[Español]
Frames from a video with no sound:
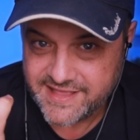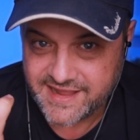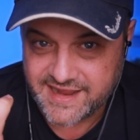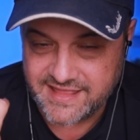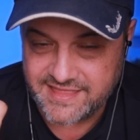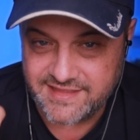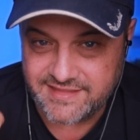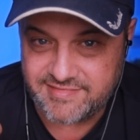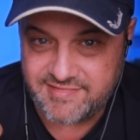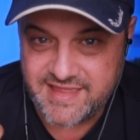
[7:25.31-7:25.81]

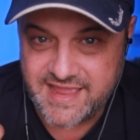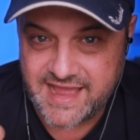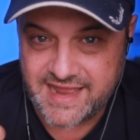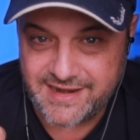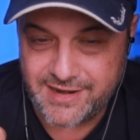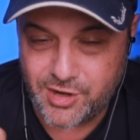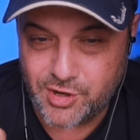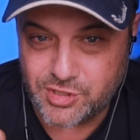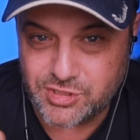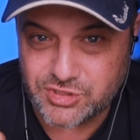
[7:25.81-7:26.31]
que
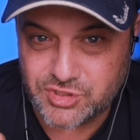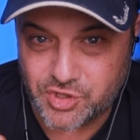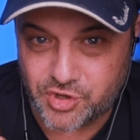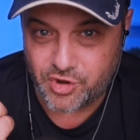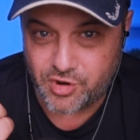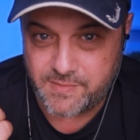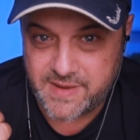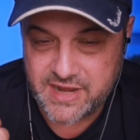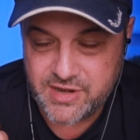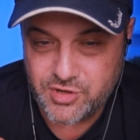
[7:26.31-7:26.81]
decían los
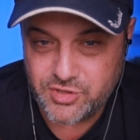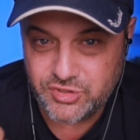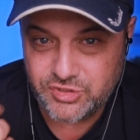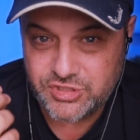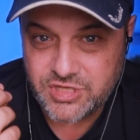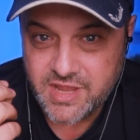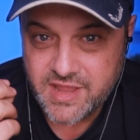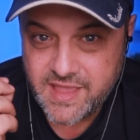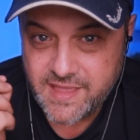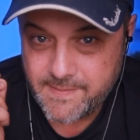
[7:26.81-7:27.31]

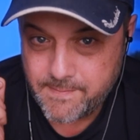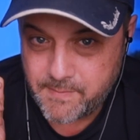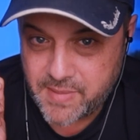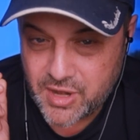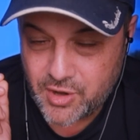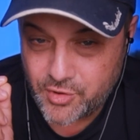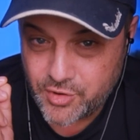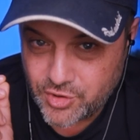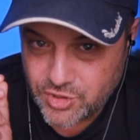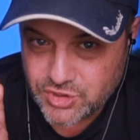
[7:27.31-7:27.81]
romanos,
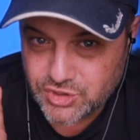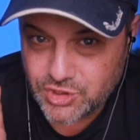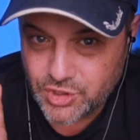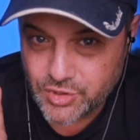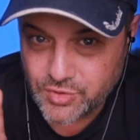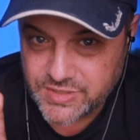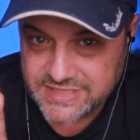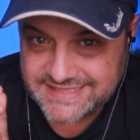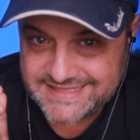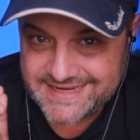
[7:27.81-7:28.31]
pero no
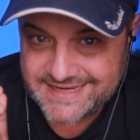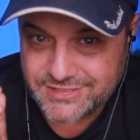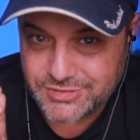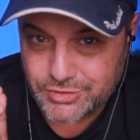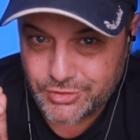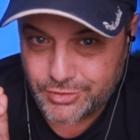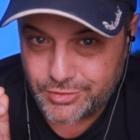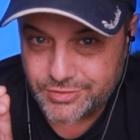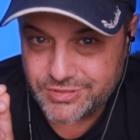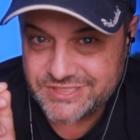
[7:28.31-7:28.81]
solo es
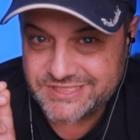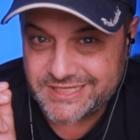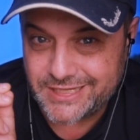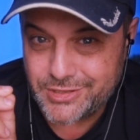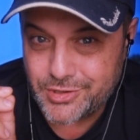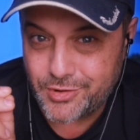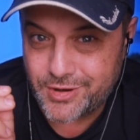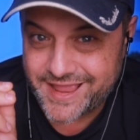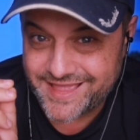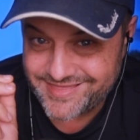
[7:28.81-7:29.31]
eso,
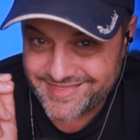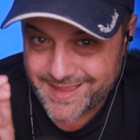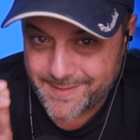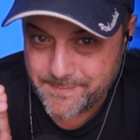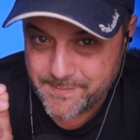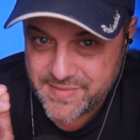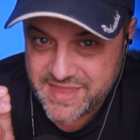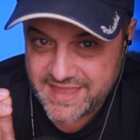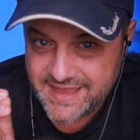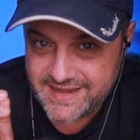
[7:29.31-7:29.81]
sino que
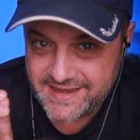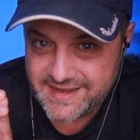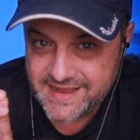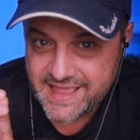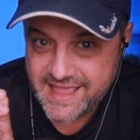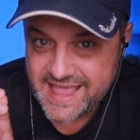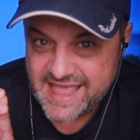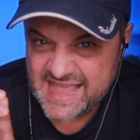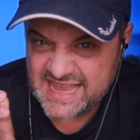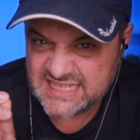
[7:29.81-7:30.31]
también
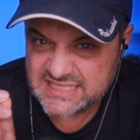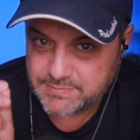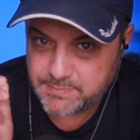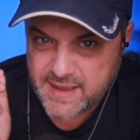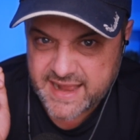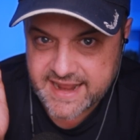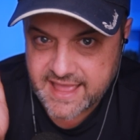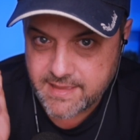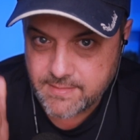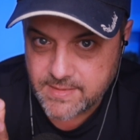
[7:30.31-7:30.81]
es
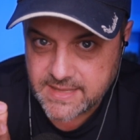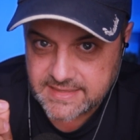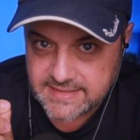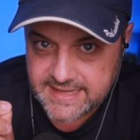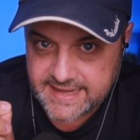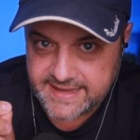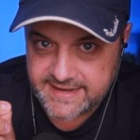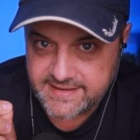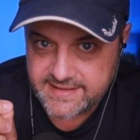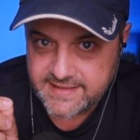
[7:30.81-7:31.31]
para
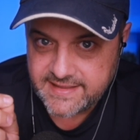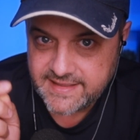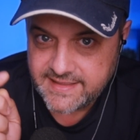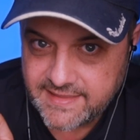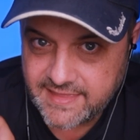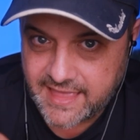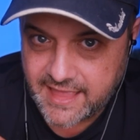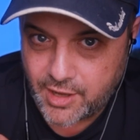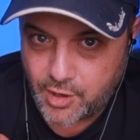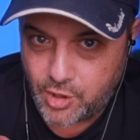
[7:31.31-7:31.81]
evitar
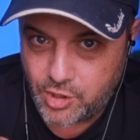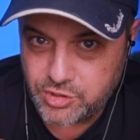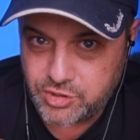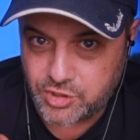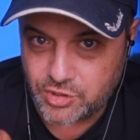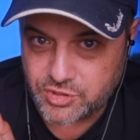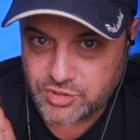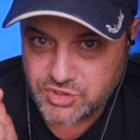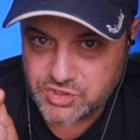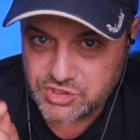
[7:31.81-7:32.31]
que
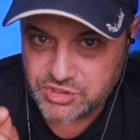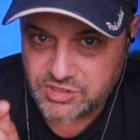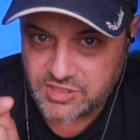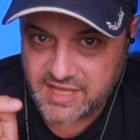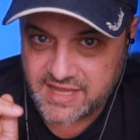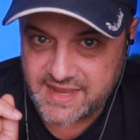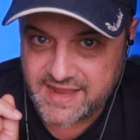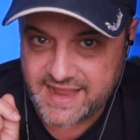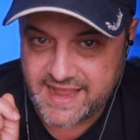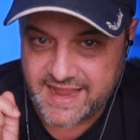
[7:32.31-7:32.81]
otros
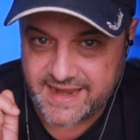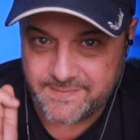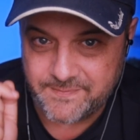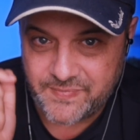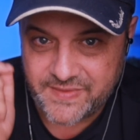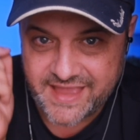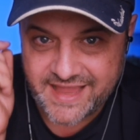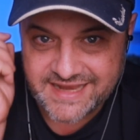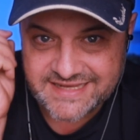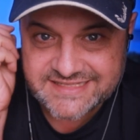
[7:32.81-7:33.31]

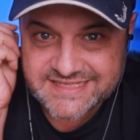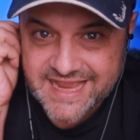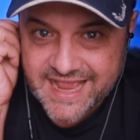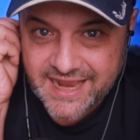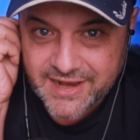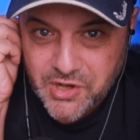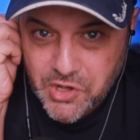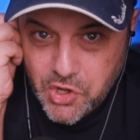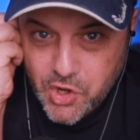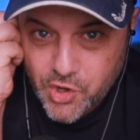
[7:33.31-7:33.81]
tengan
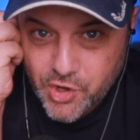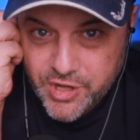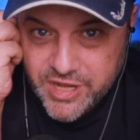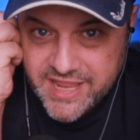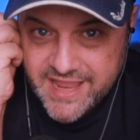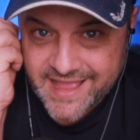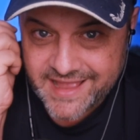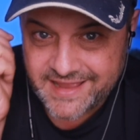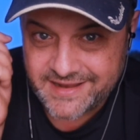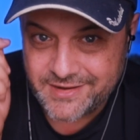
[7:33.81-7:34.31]
esa
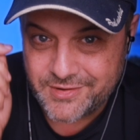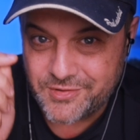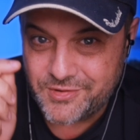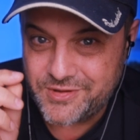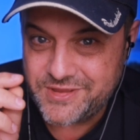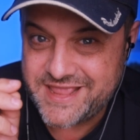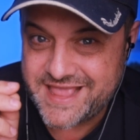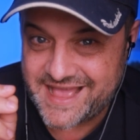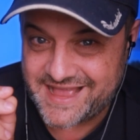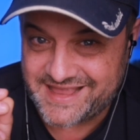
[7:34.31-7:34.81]
gloria,
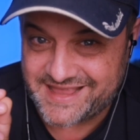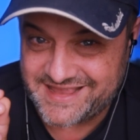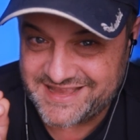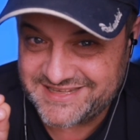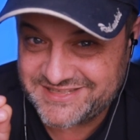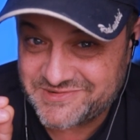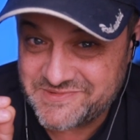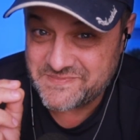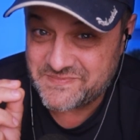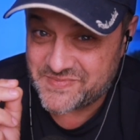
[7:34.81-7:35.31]
¿no? Y aquí
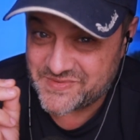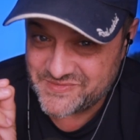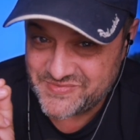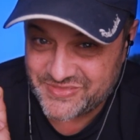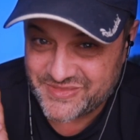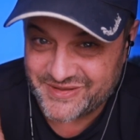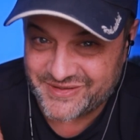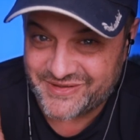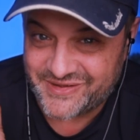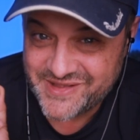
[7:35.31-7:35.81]
es un
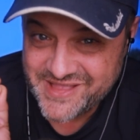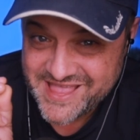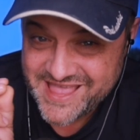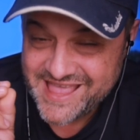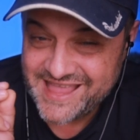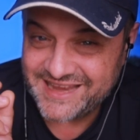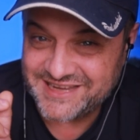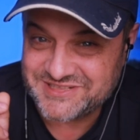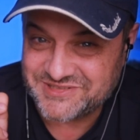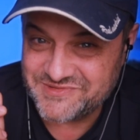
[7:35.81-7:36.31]
punto,
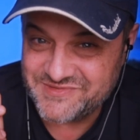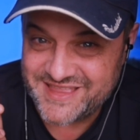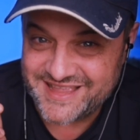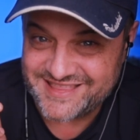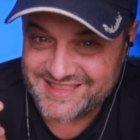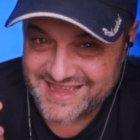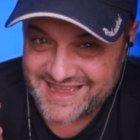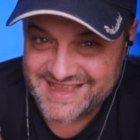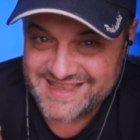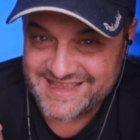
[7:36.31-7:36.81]
es un
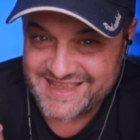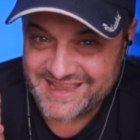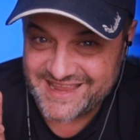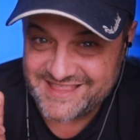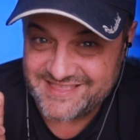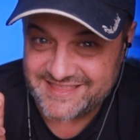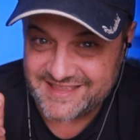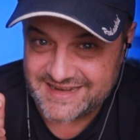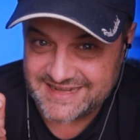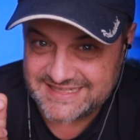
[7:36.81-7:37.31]
detalle
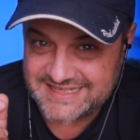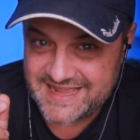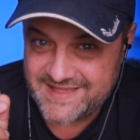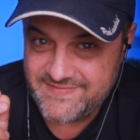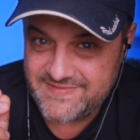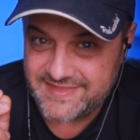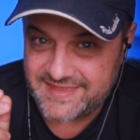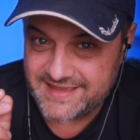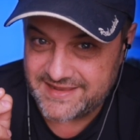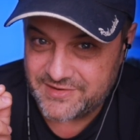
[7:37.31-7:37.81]

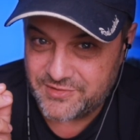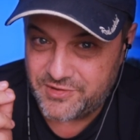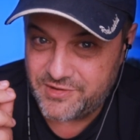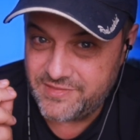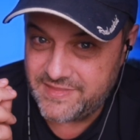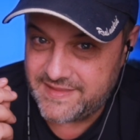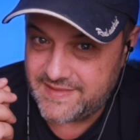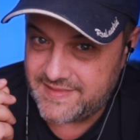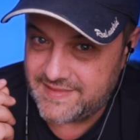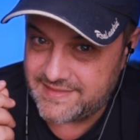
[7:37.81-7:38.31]
interesante,
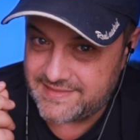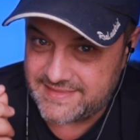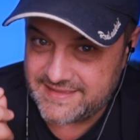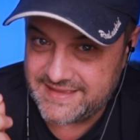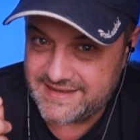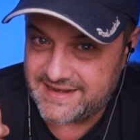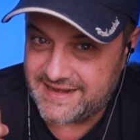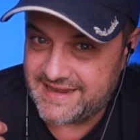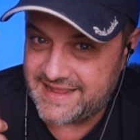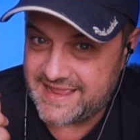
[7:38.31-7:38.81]
¿no? De
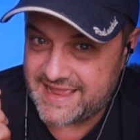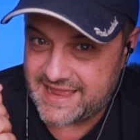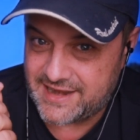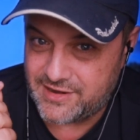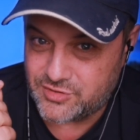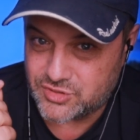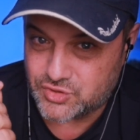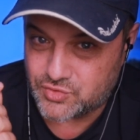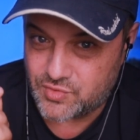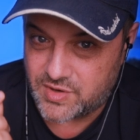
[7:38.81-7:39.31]
decirle a
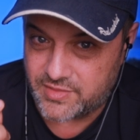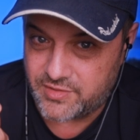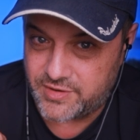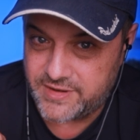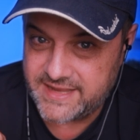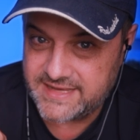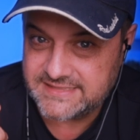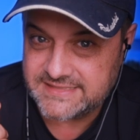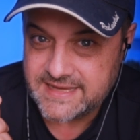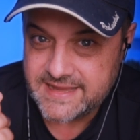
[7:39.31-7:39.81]
los
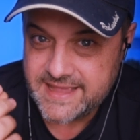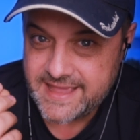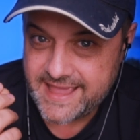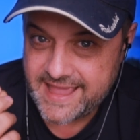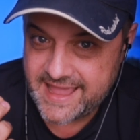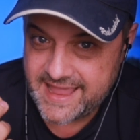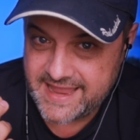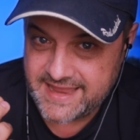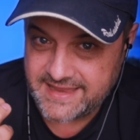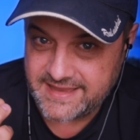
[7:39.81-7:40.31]
jugadores,
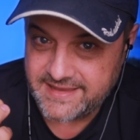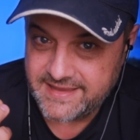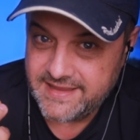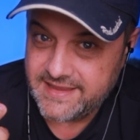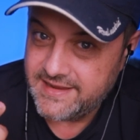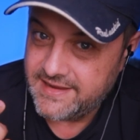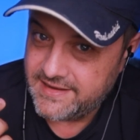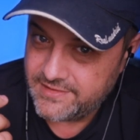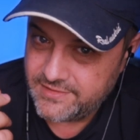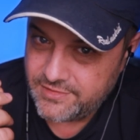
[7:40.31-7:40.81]
hey,
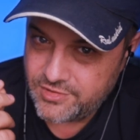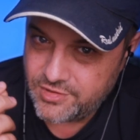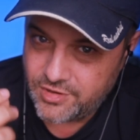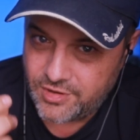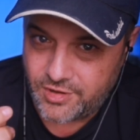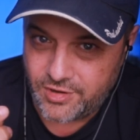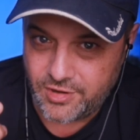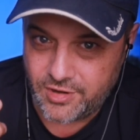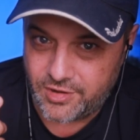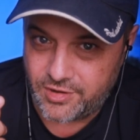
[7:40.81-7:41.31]

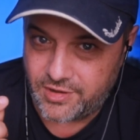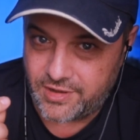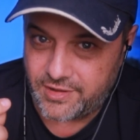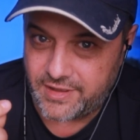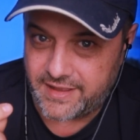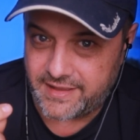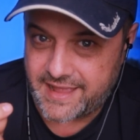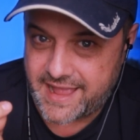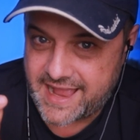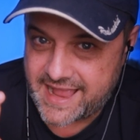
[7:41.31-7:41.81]
no lo
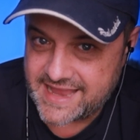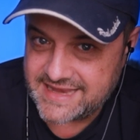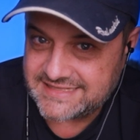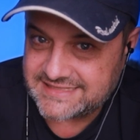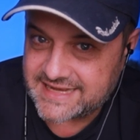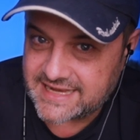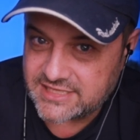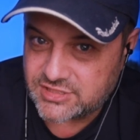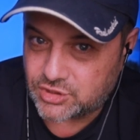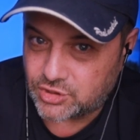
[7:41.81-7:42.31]

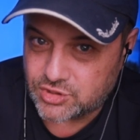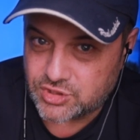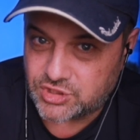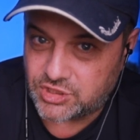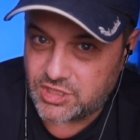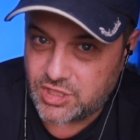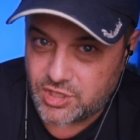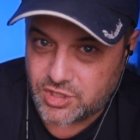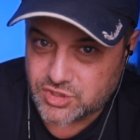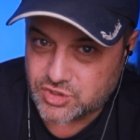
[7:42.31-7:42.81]
hagáis que estos
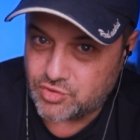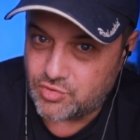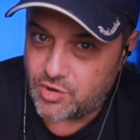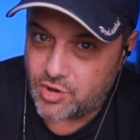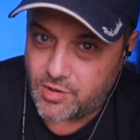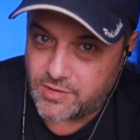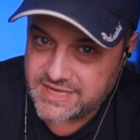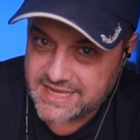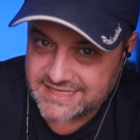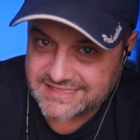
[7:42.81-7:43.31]
tíos
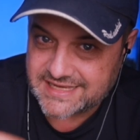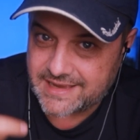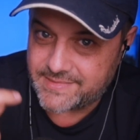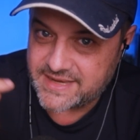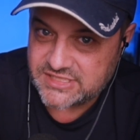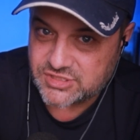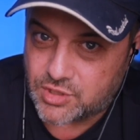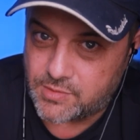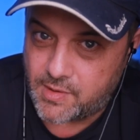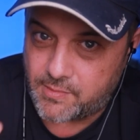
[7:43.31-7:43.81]
luego ya
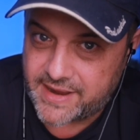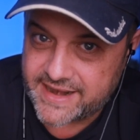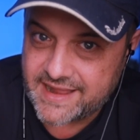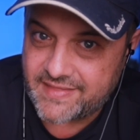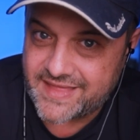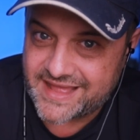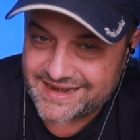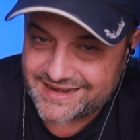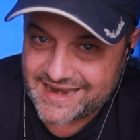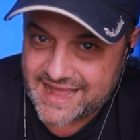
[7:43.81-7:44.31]
sabéis cómo van
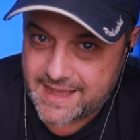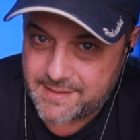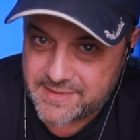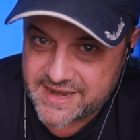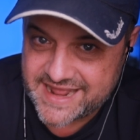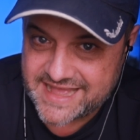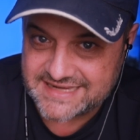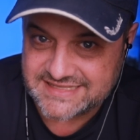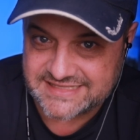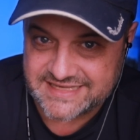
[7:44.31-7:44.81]
a dar la
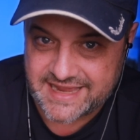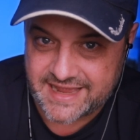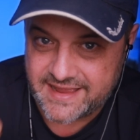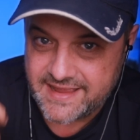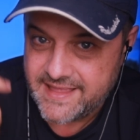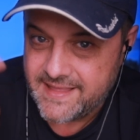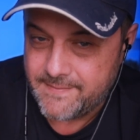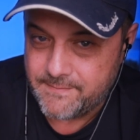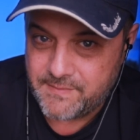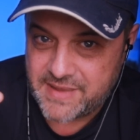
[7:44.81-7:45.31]
brasa,
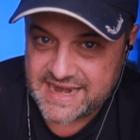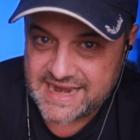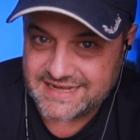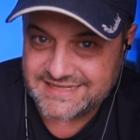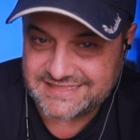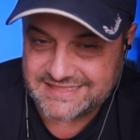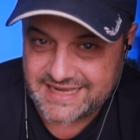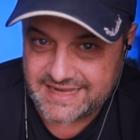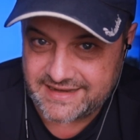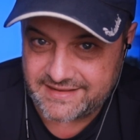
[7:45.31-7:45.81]
van a
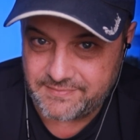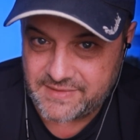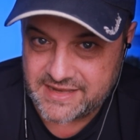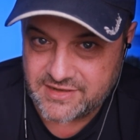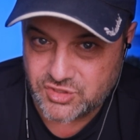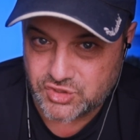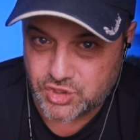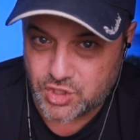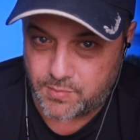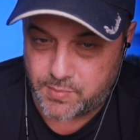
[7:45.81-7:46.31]
ser
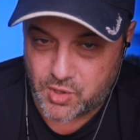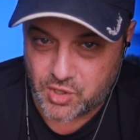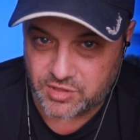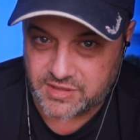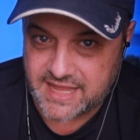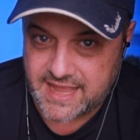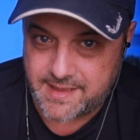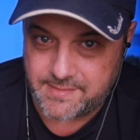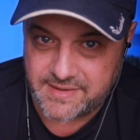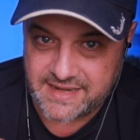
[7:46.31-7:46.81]

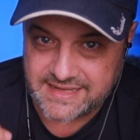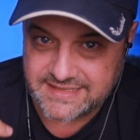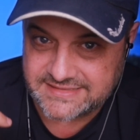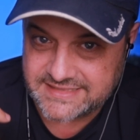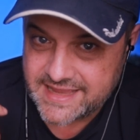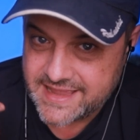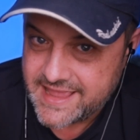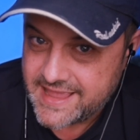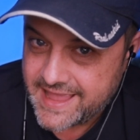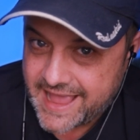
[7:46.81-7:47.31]

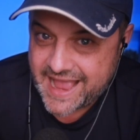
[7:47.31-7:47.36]
insoportables.